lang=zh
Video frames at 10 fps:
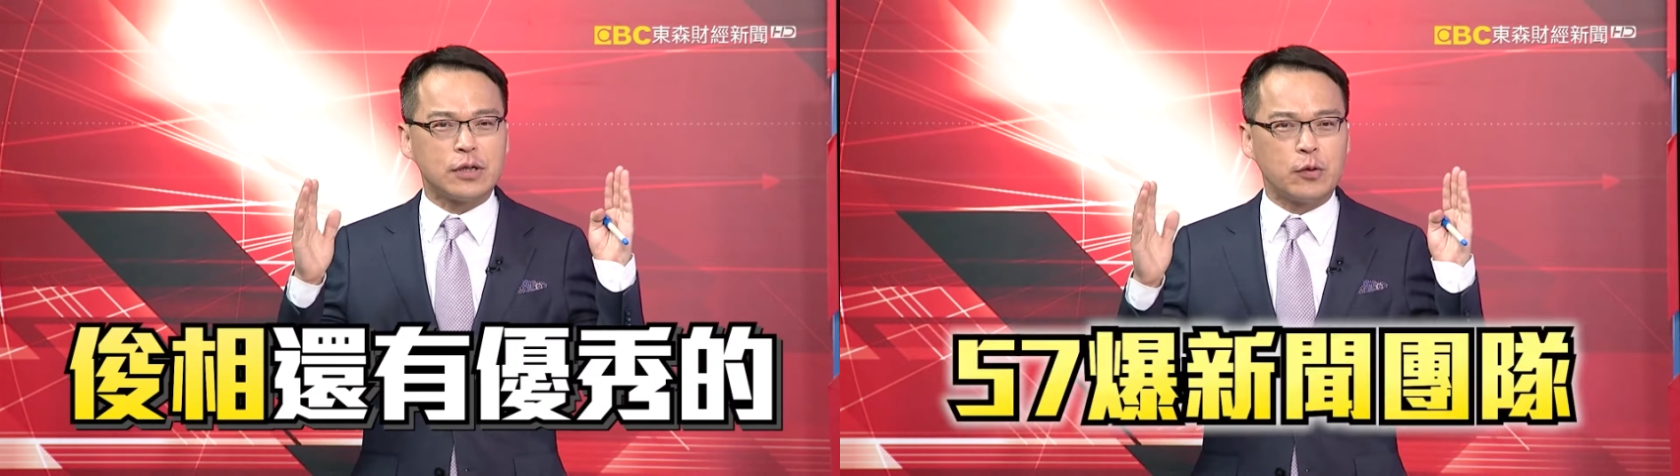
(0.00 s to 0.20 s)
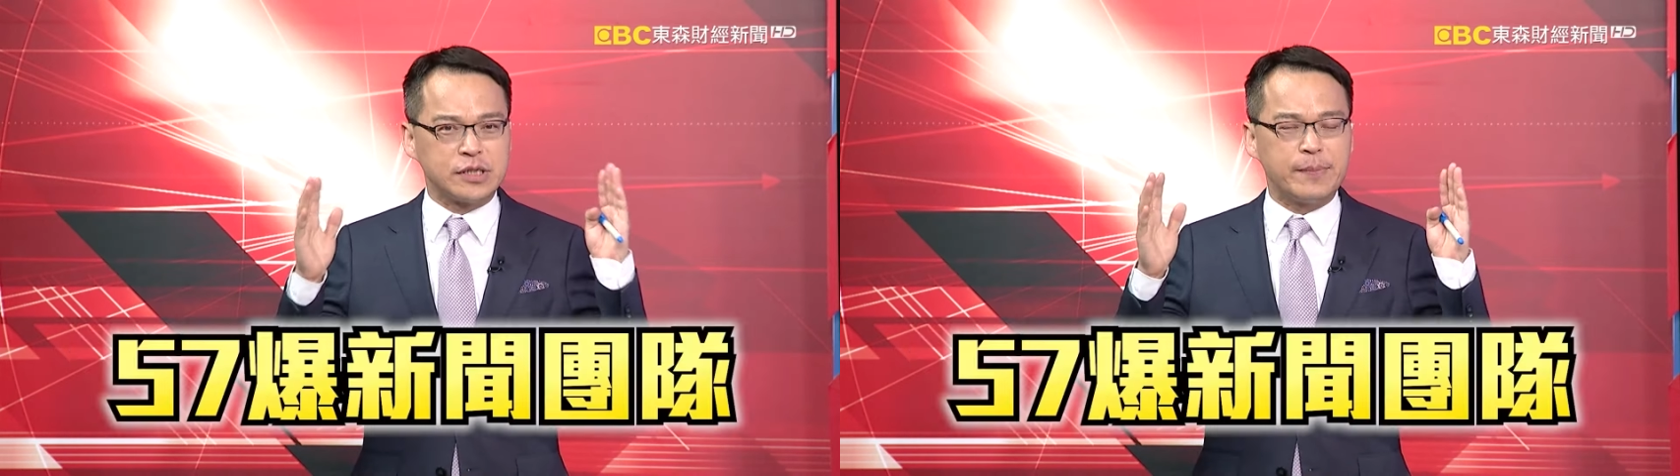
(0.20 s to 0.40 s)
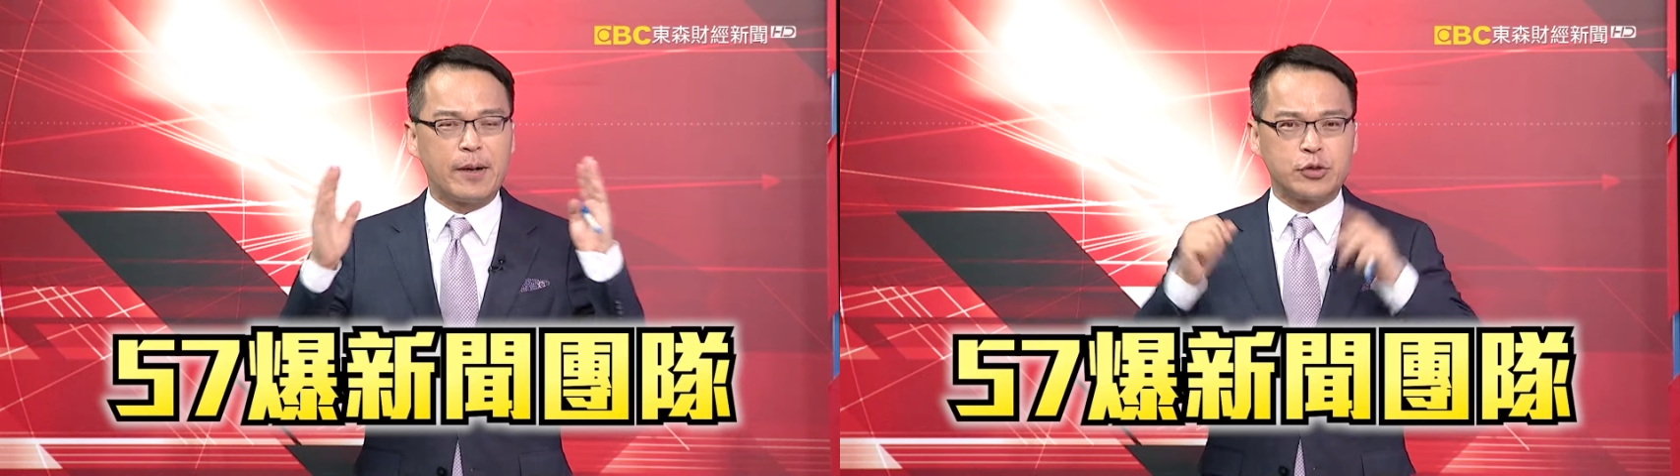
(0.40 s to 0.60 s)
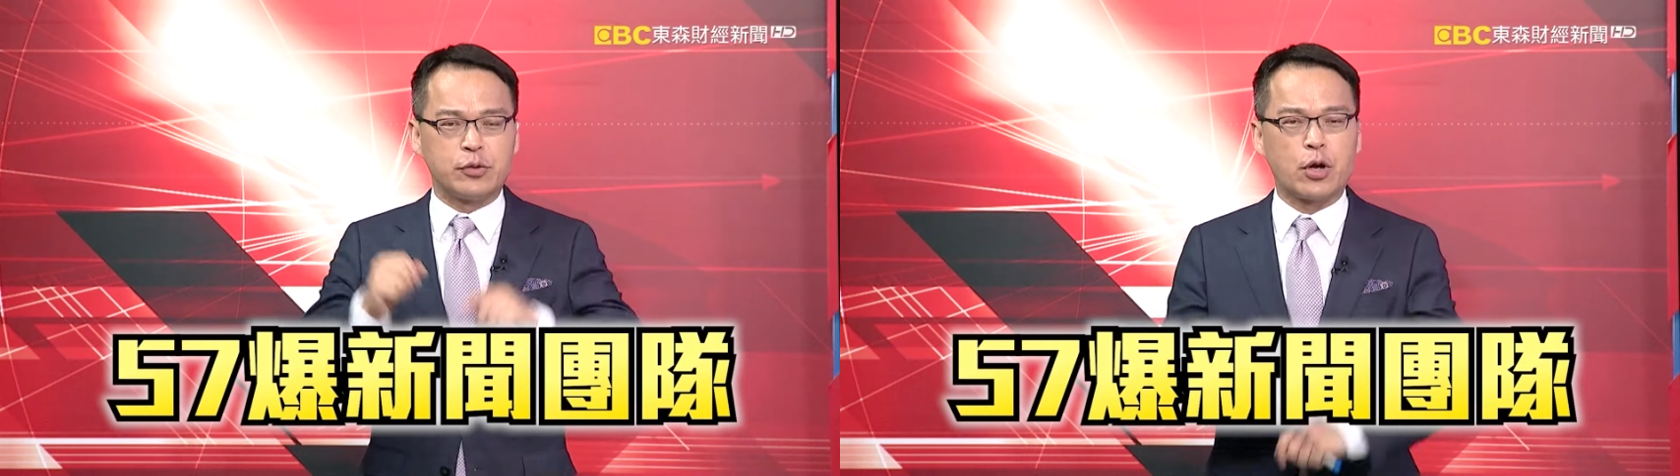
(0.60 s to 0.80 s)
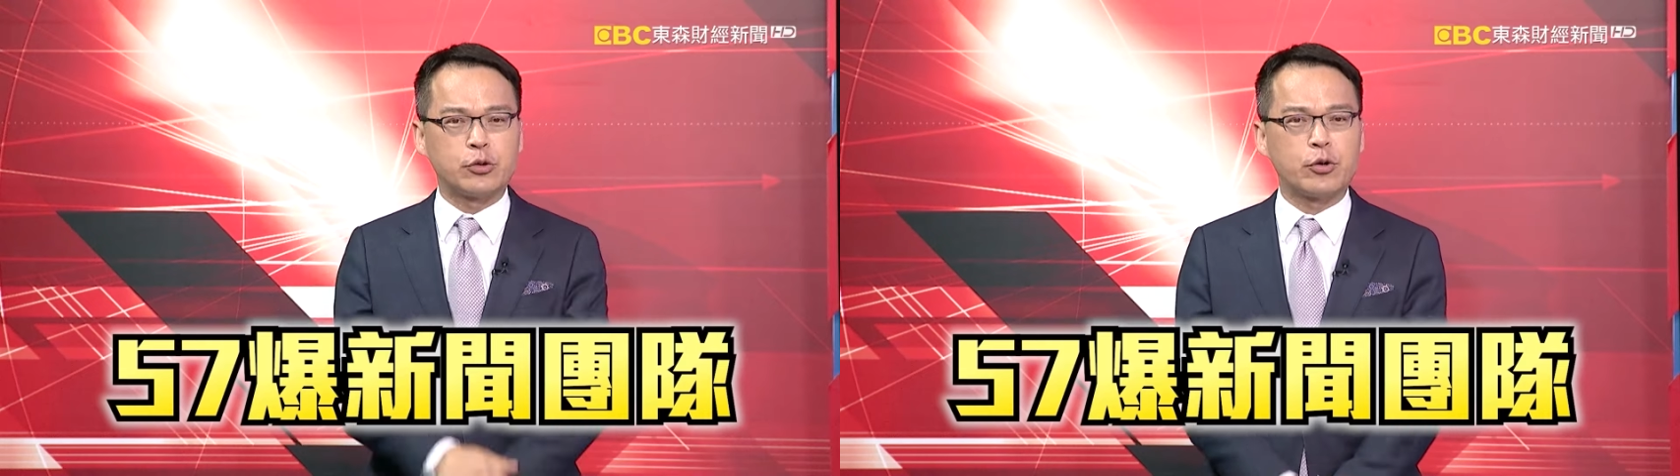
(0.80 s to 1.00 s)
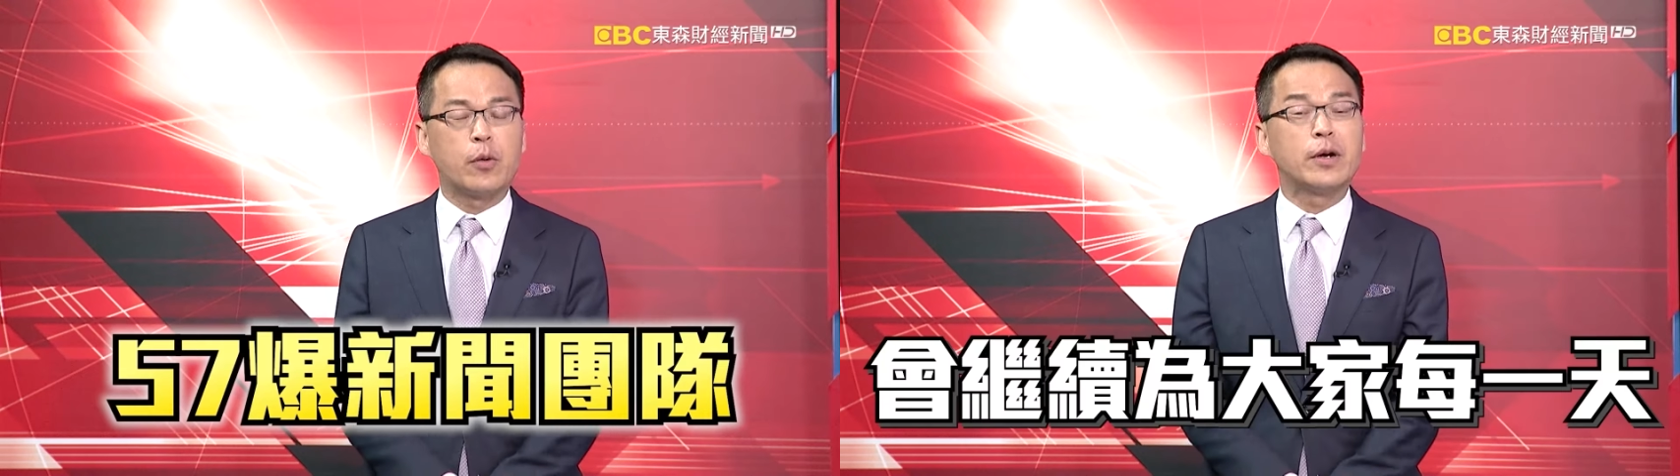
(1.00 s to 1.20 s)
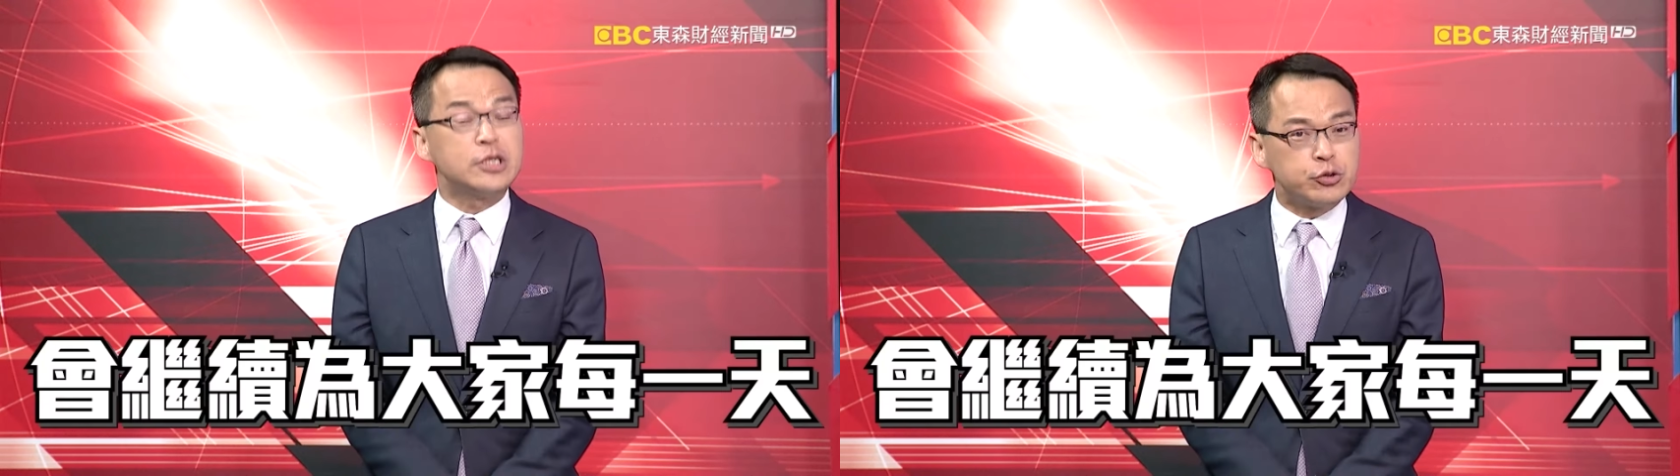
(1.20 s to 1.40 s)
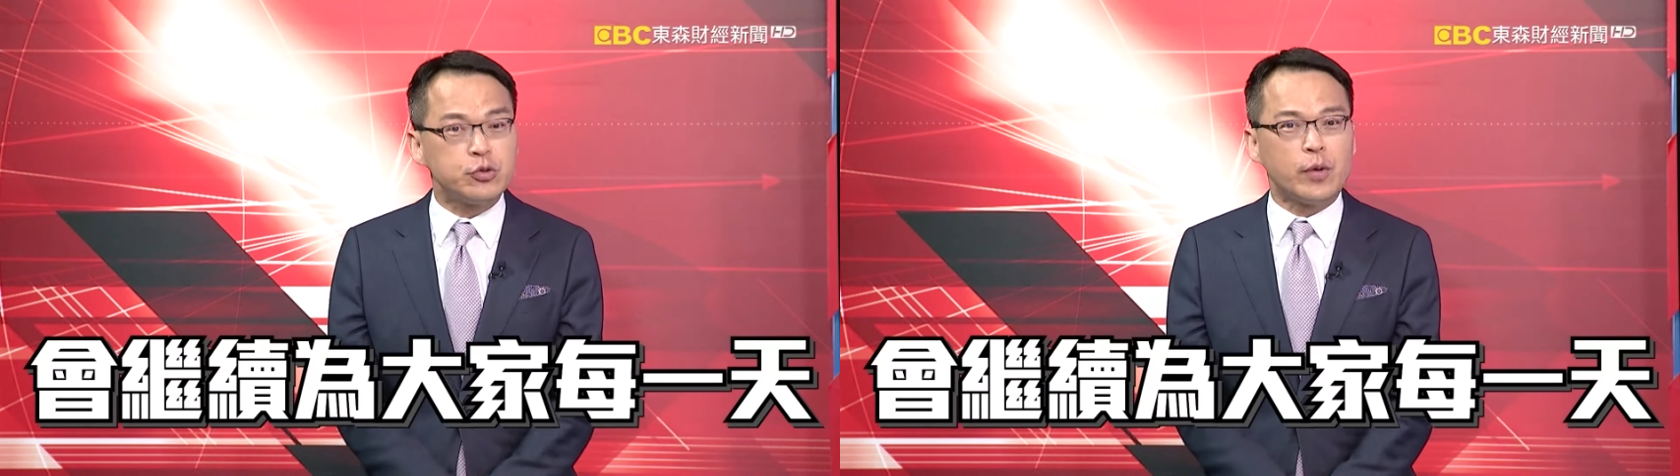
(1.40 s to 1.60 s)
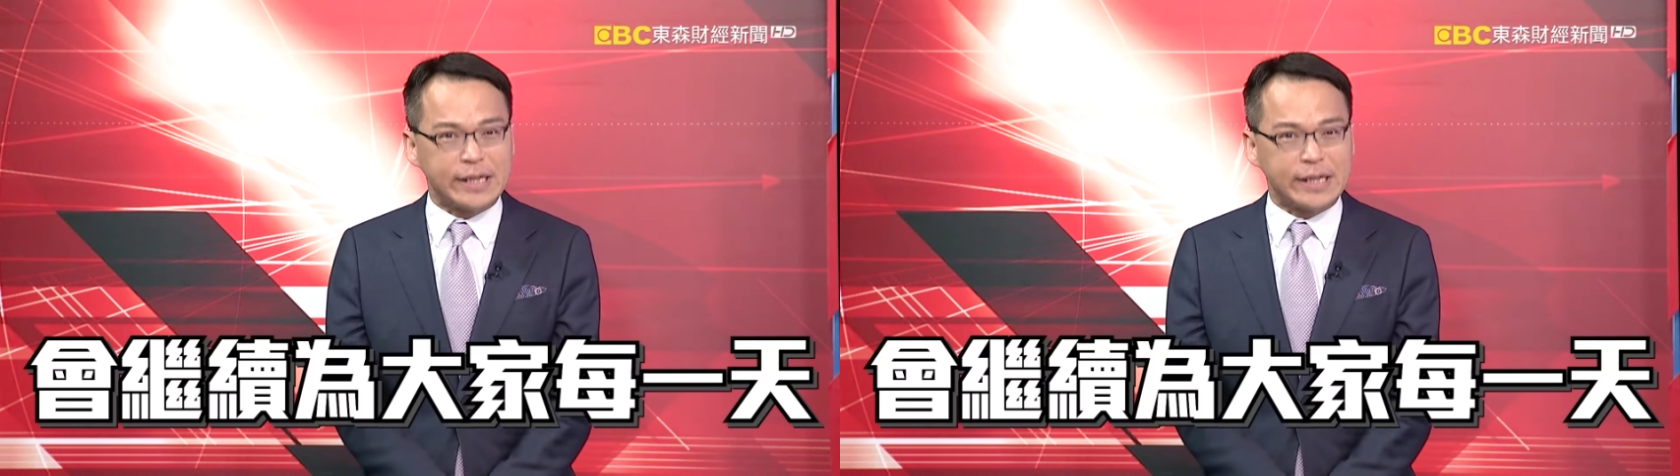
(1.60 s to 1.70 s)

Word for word: 武器报新闻》团队会继续为